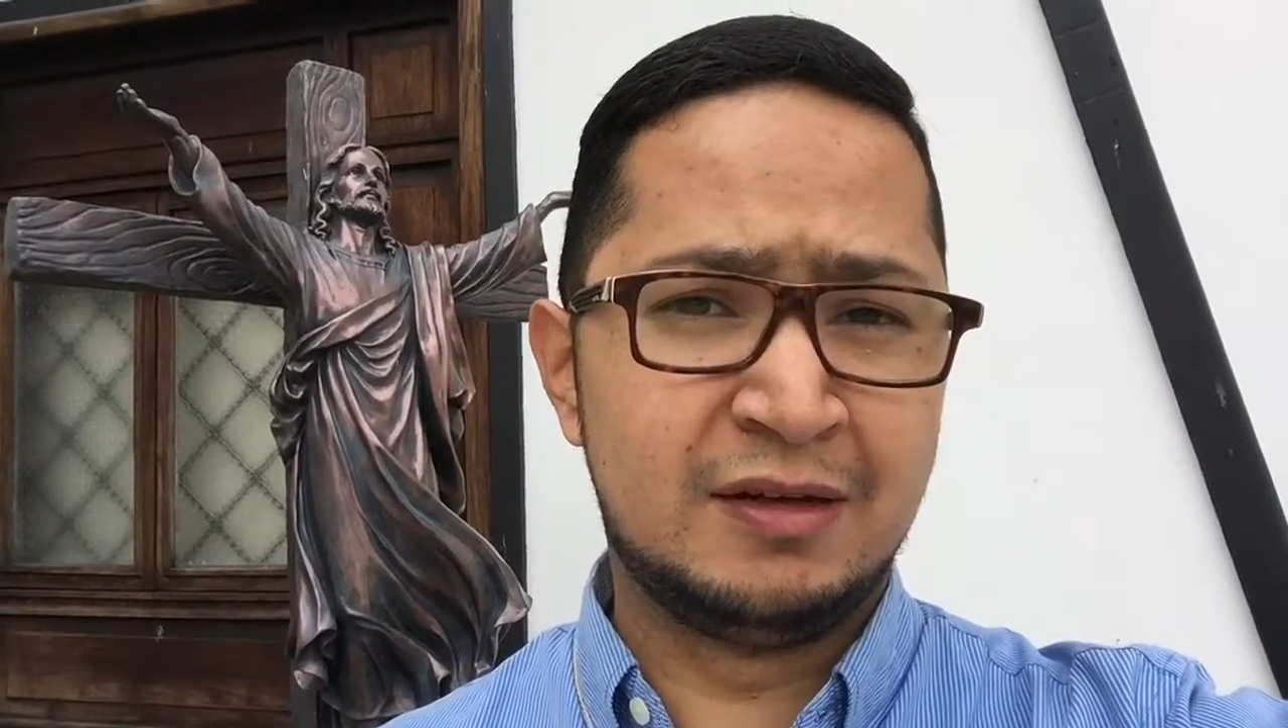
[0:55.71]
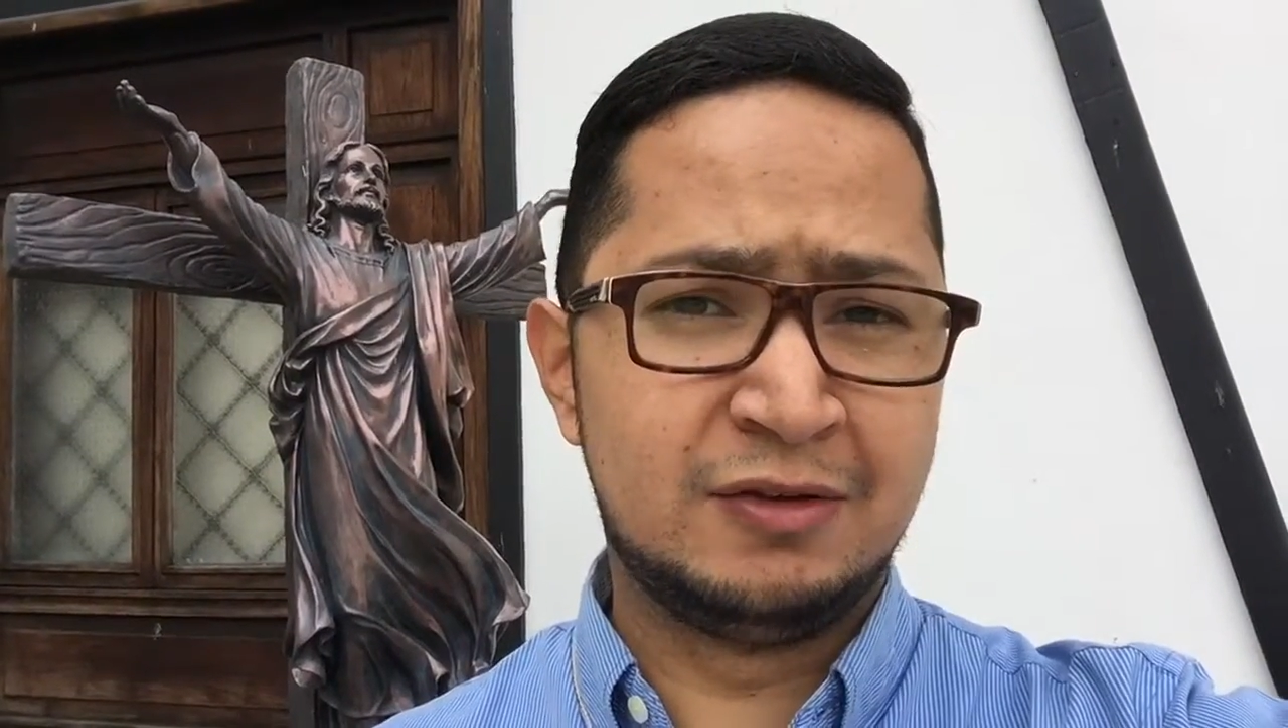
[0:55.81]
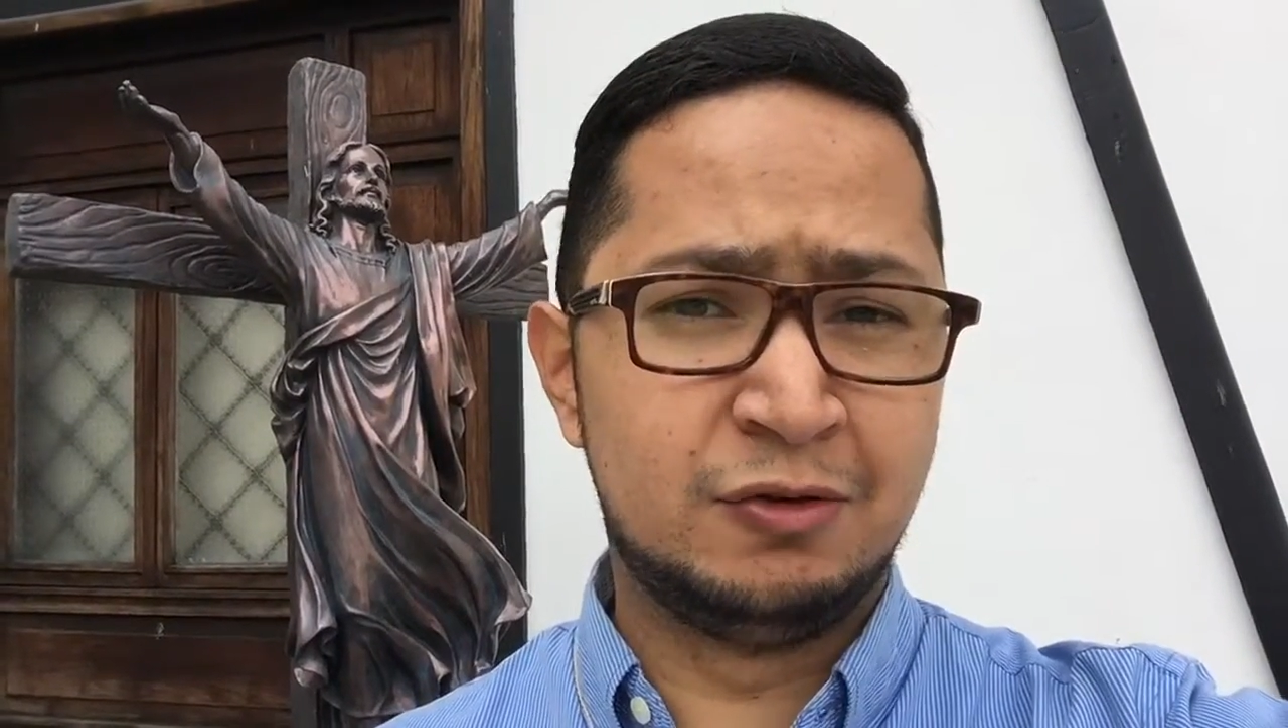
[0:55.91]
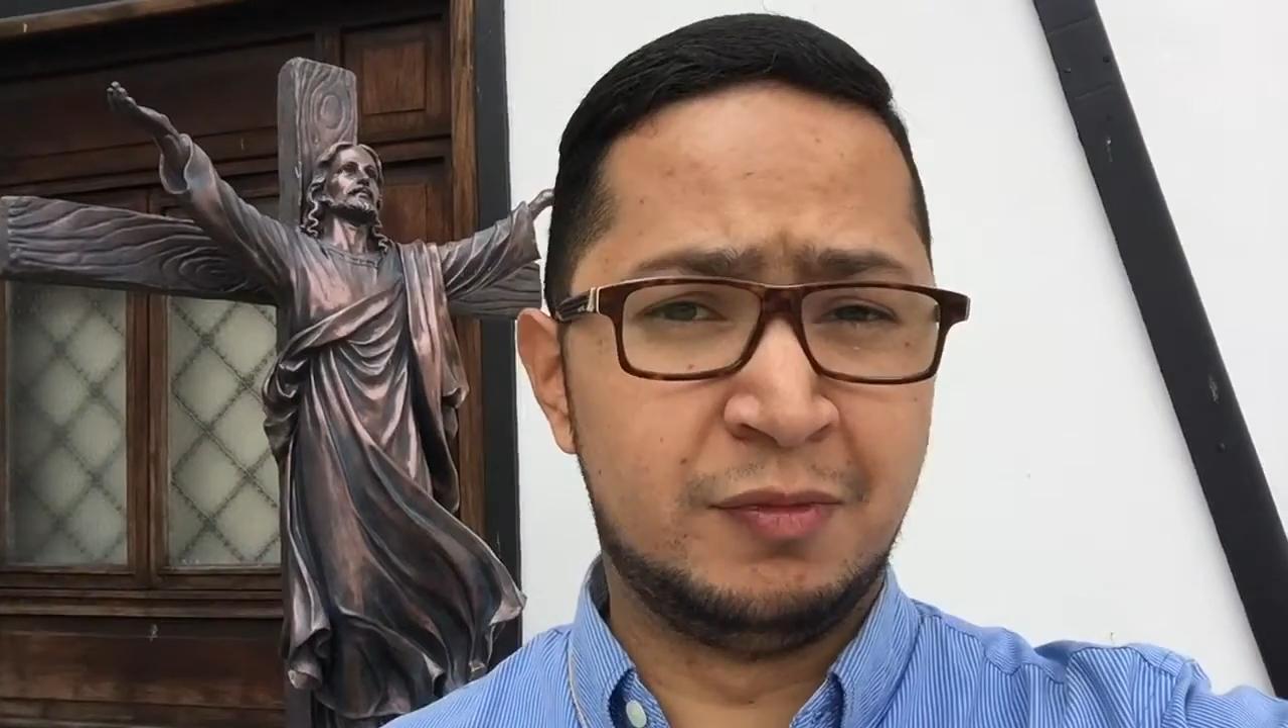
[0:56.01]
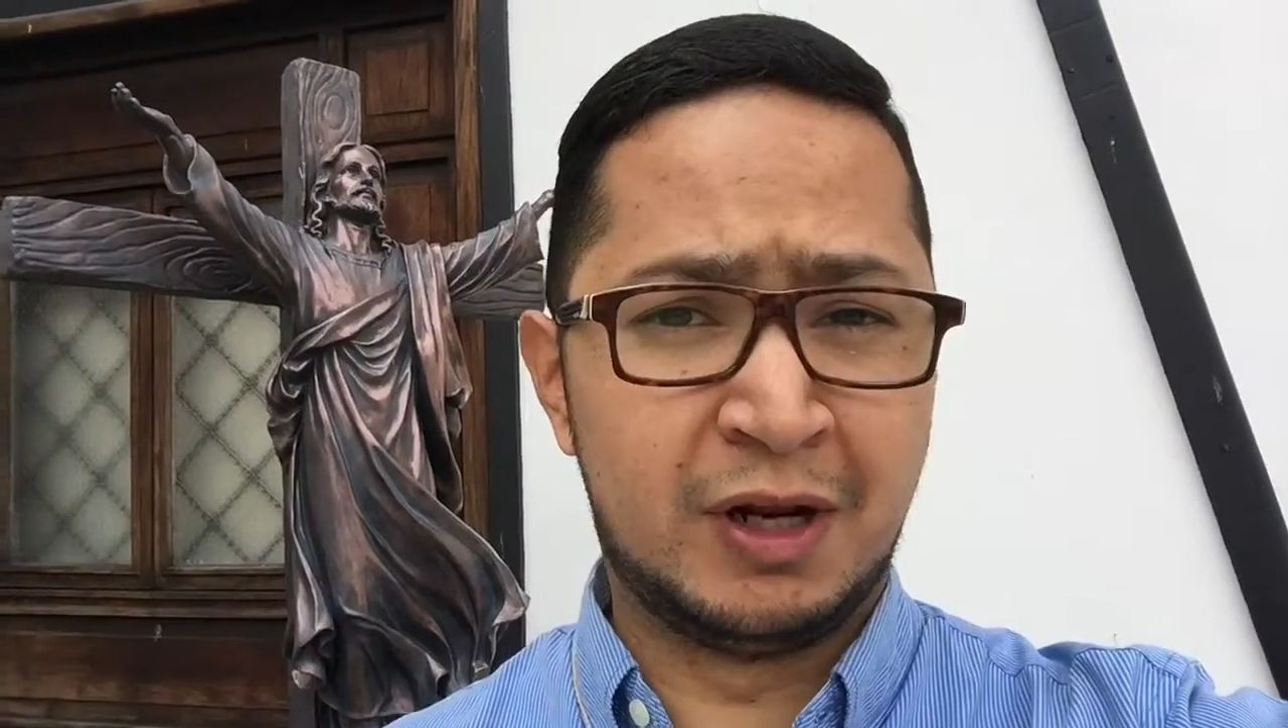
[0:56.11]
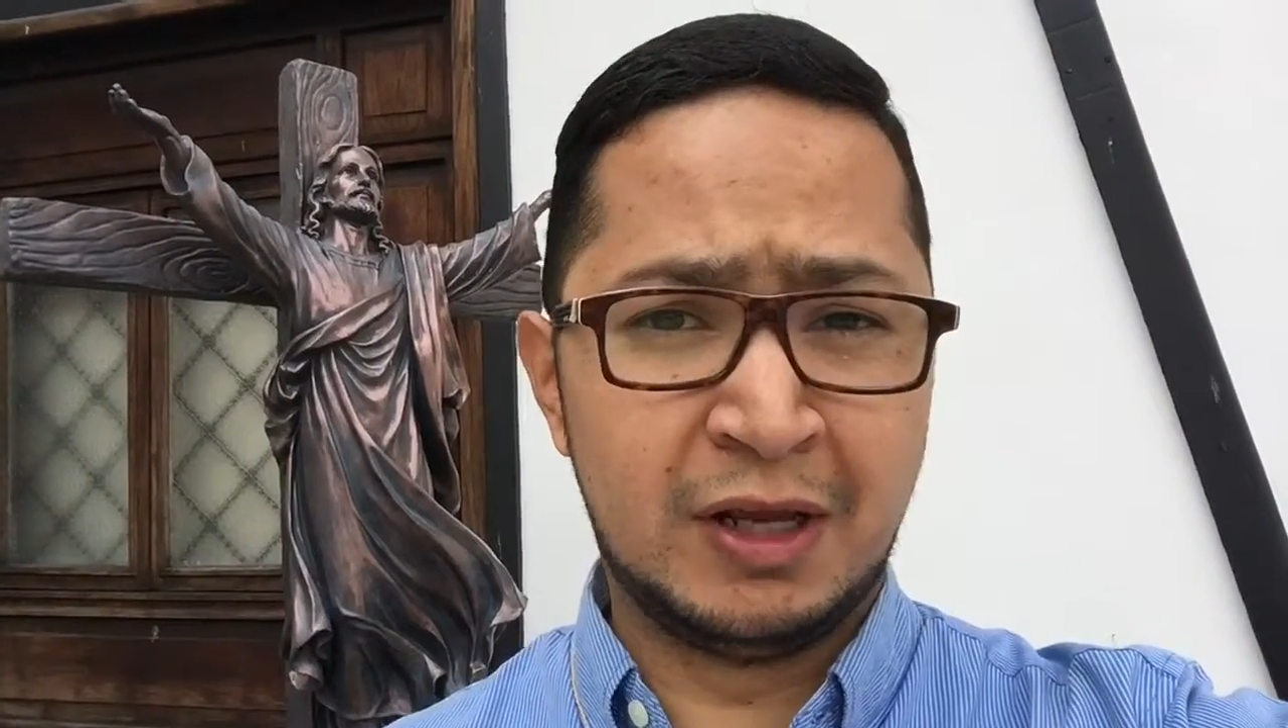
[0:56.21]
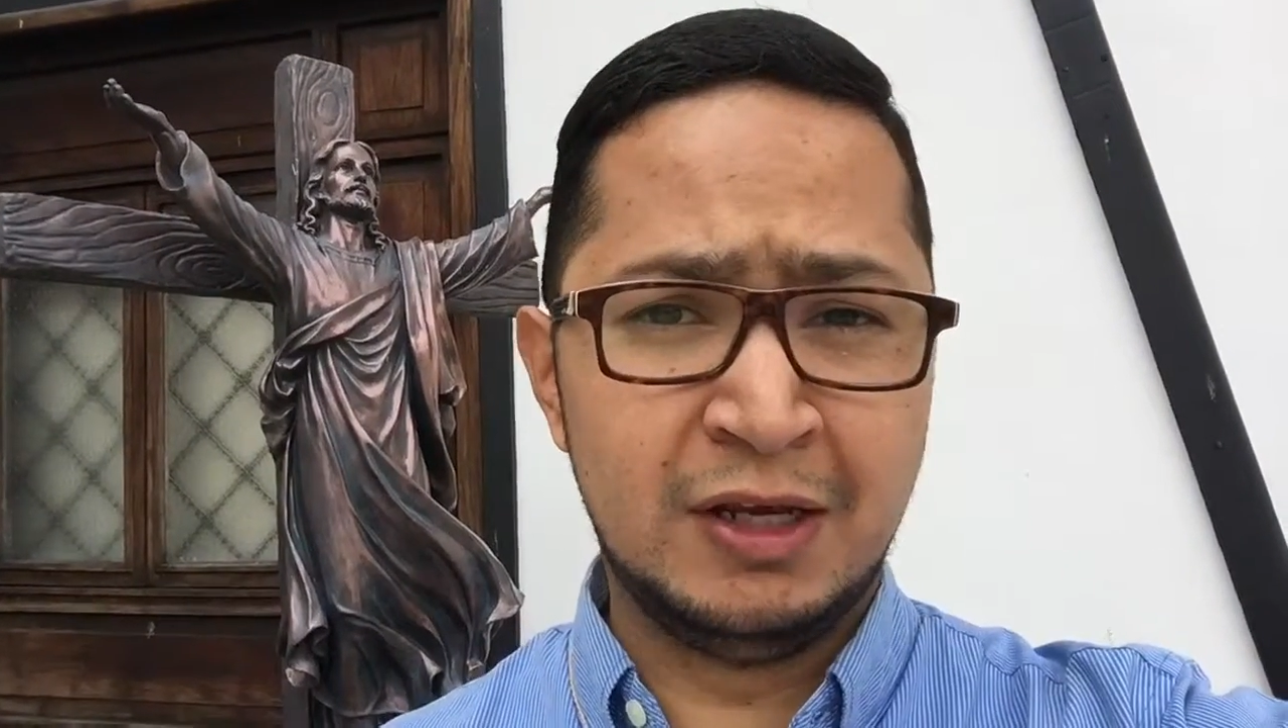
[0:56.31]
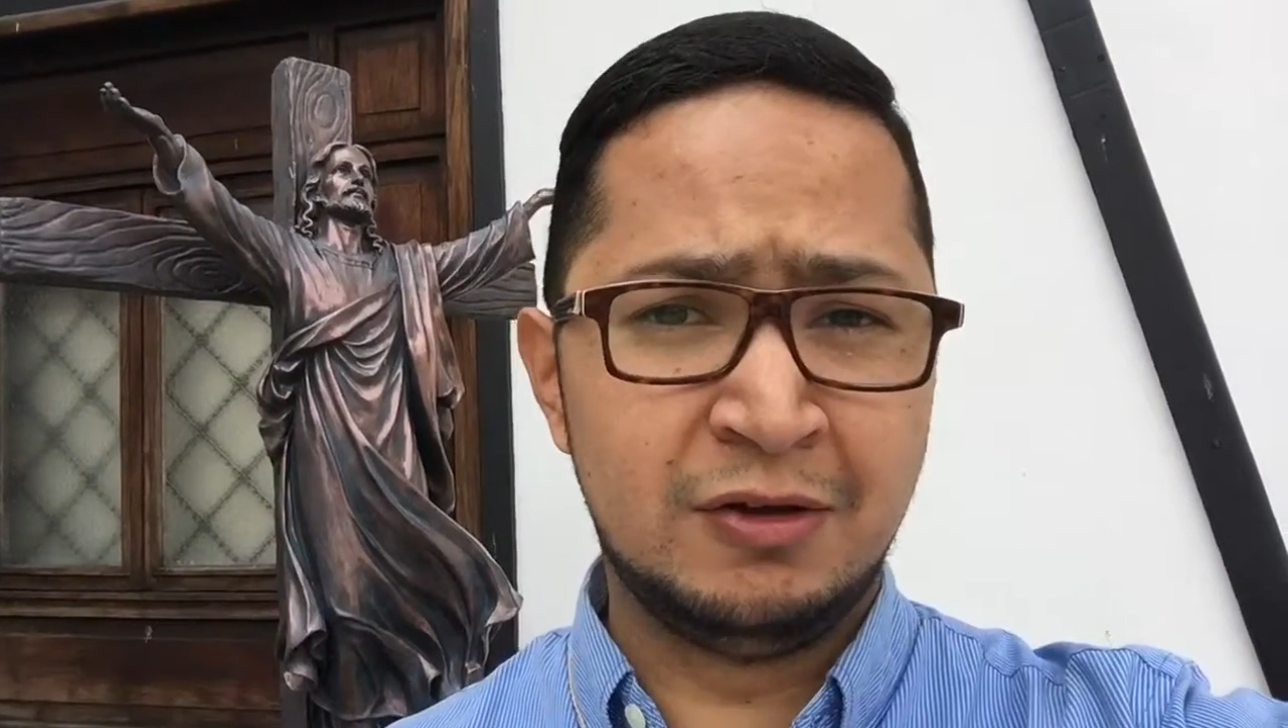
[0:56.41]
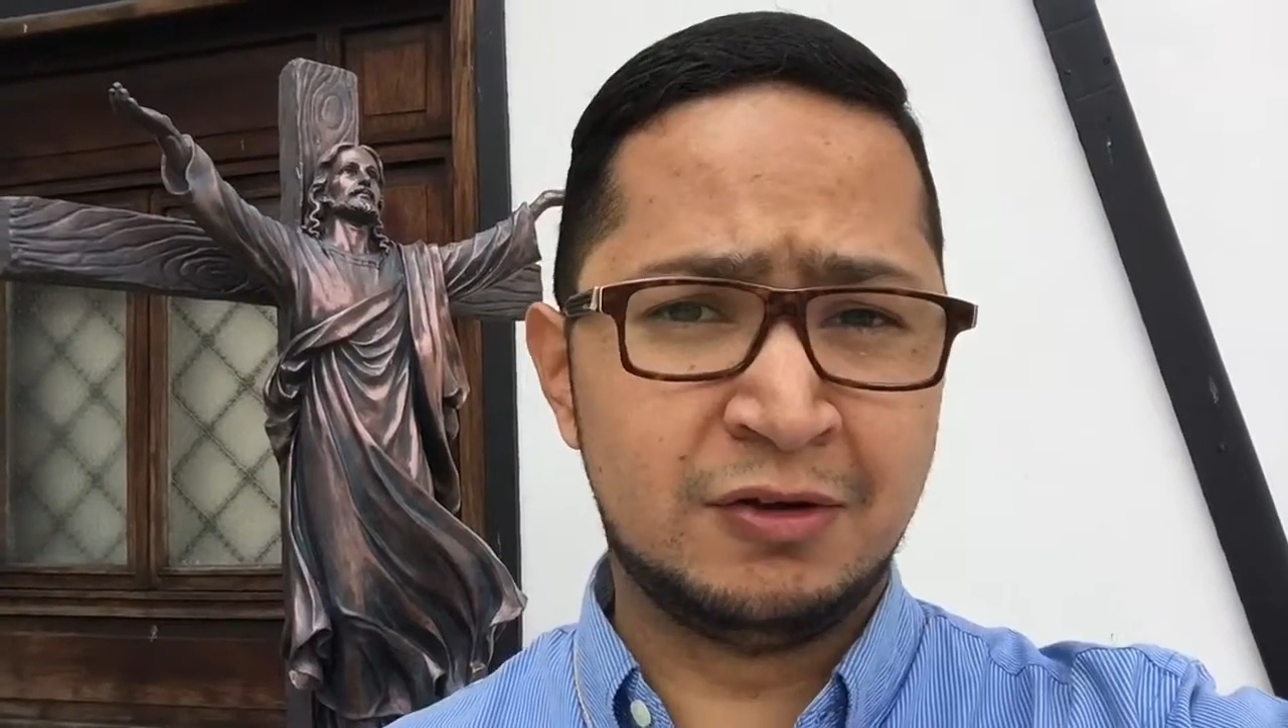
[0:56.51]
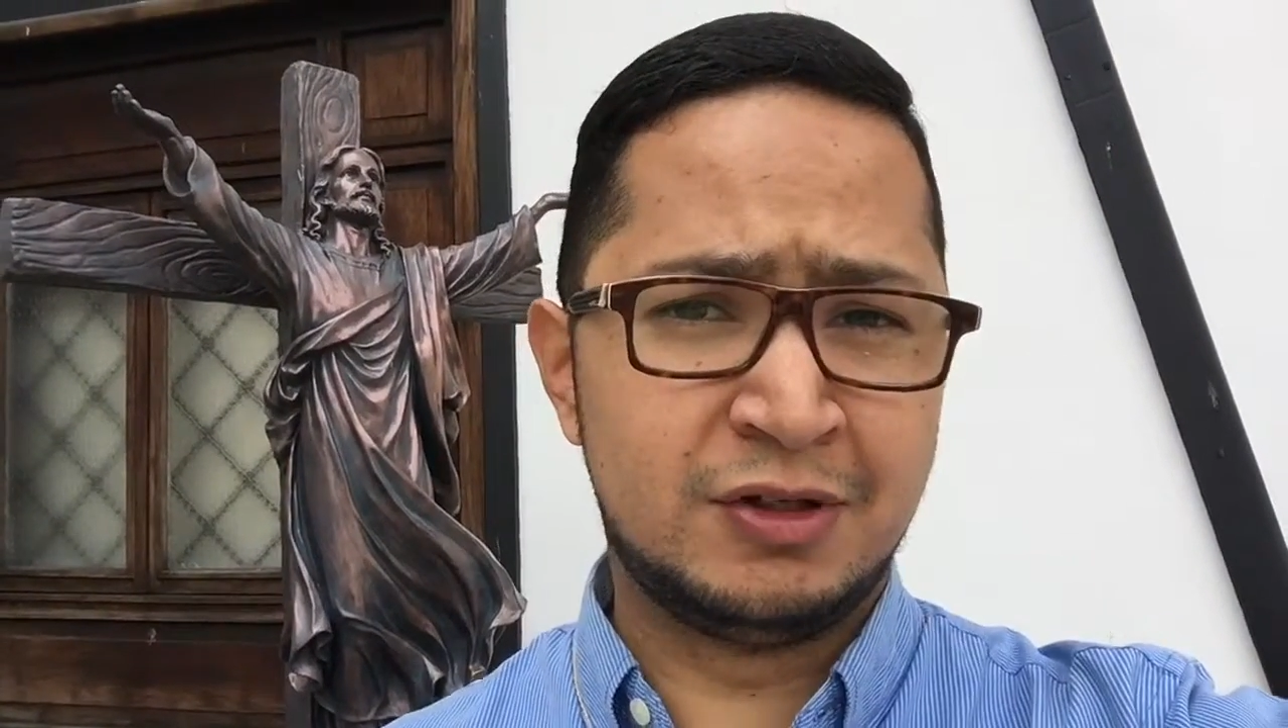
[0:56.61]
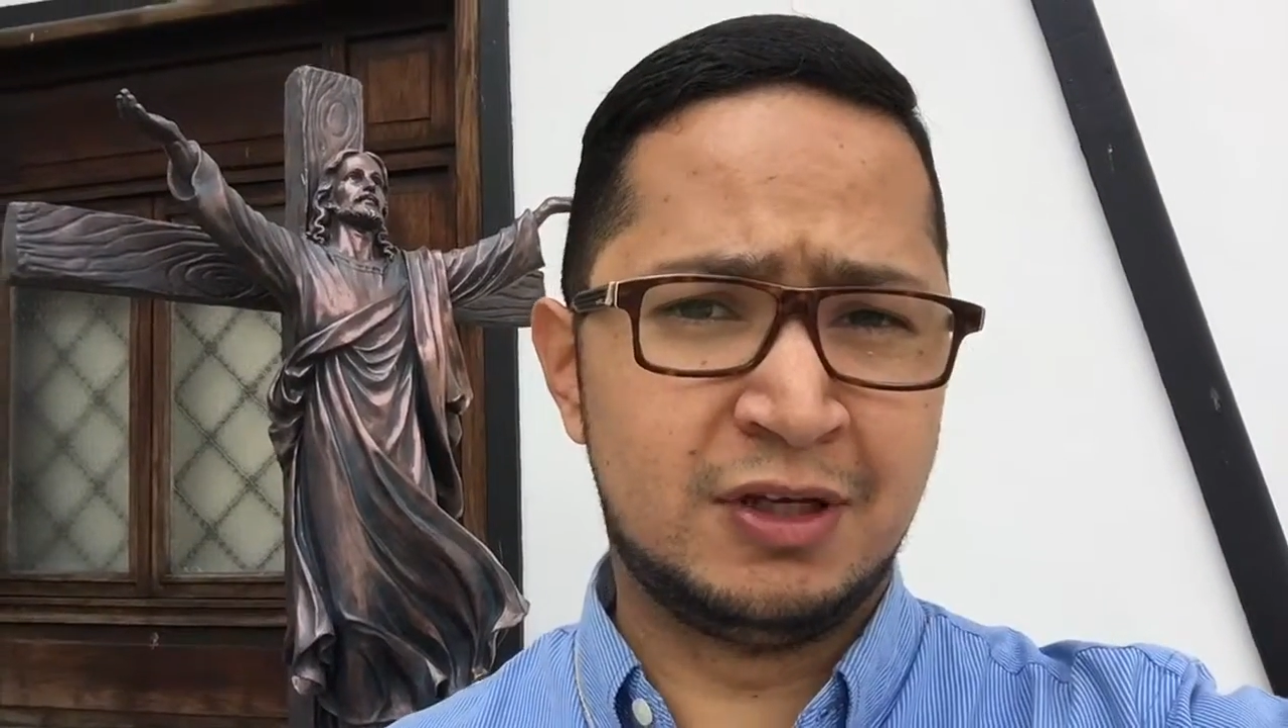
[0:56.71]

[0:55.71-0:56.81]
sumergidos